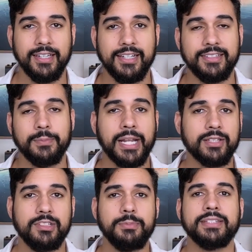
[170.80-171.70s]
Ele tem
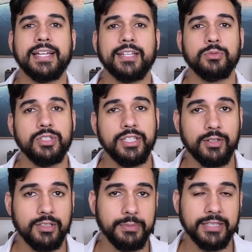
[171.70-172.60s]
prazo limitado,
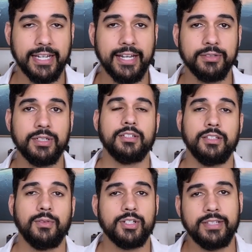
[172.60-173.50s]
dinheiro limitado.
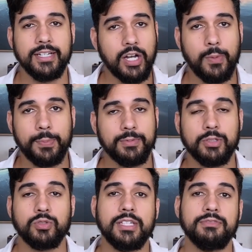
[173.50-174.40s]
Eu acho legal para as
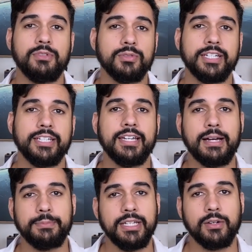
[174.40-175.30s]
pessoas que vão querer
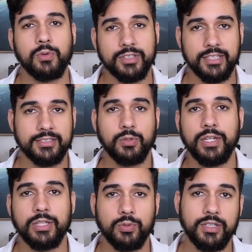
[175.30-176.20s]
abrir a conta nessa
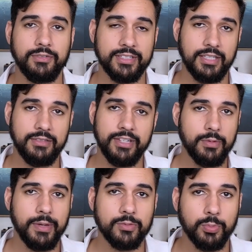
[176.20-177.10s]
corretora e fazer
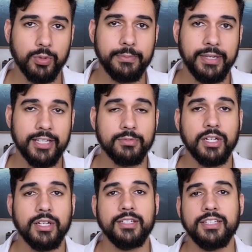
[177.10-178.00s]
investimentos por lá mesmo
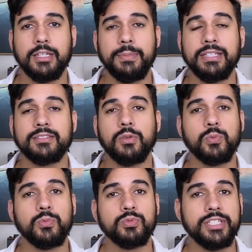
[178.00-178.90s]
e também estão
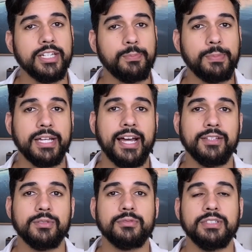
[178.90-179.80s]
com um dinheiro
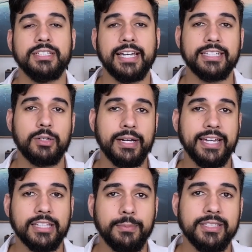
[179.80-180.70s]
parado e quer dar uma
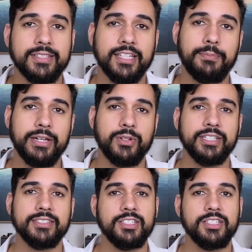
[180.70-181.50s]
rentabilizada maior nesse